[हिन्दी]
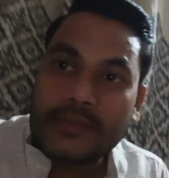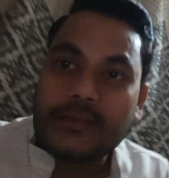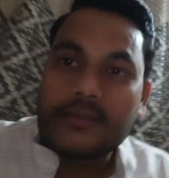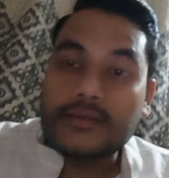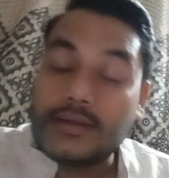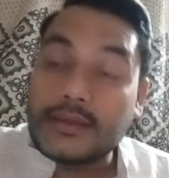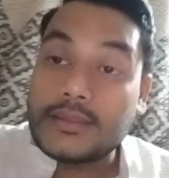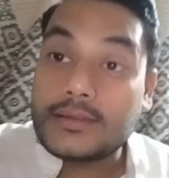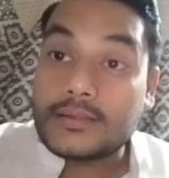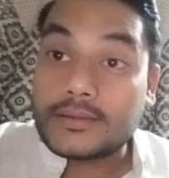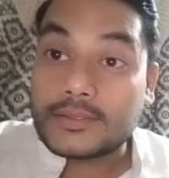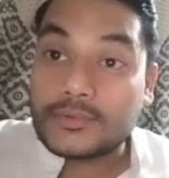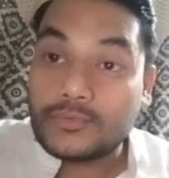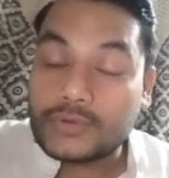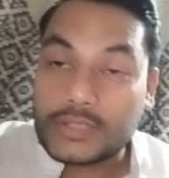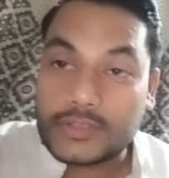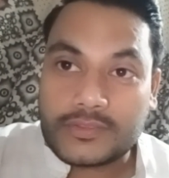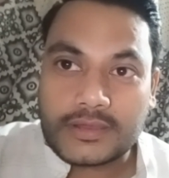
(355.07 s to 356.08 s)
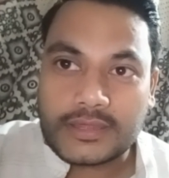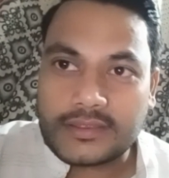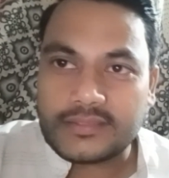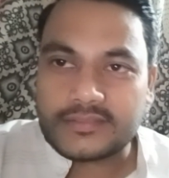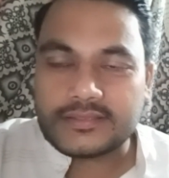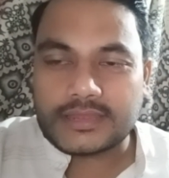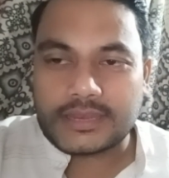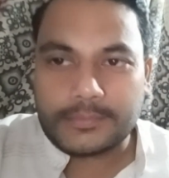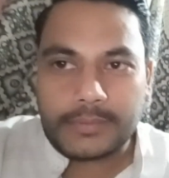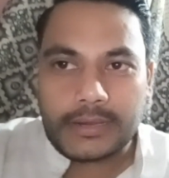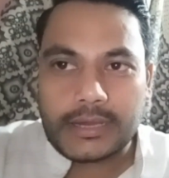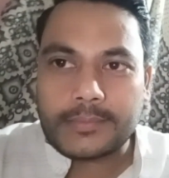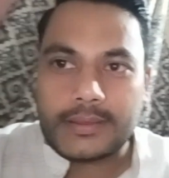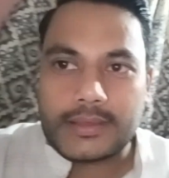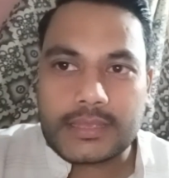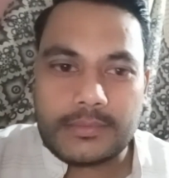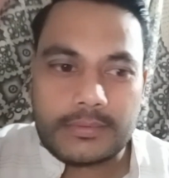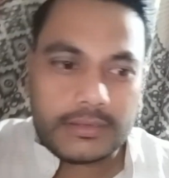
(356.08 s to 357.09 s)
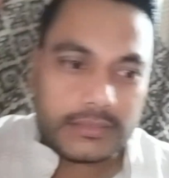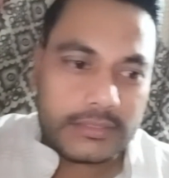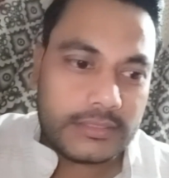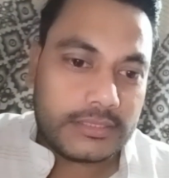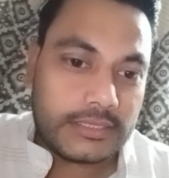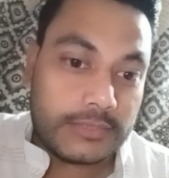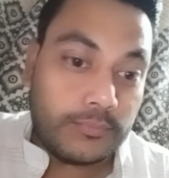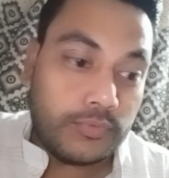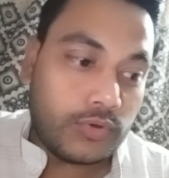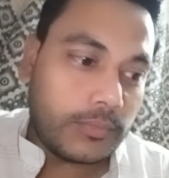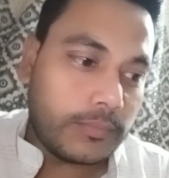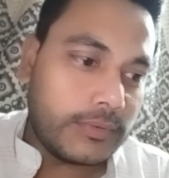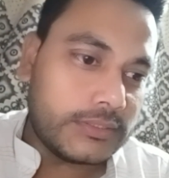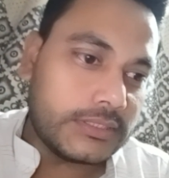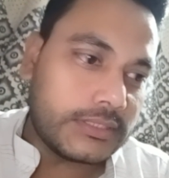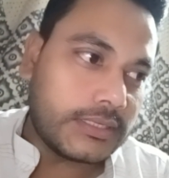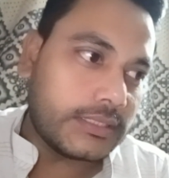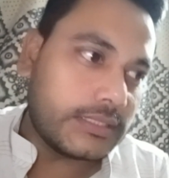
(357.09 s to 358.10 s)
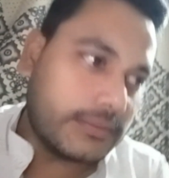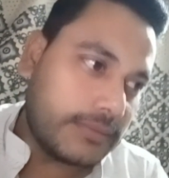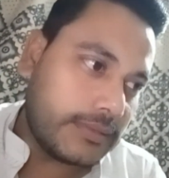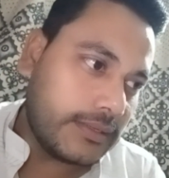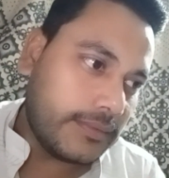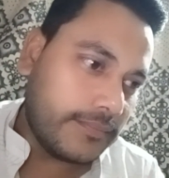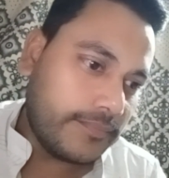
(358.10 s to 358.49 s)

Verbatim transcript: खाना खा के उठ के सारे के सारे बाहर भागे भाई इतनी तेज़ भूकंप का झटका था भाई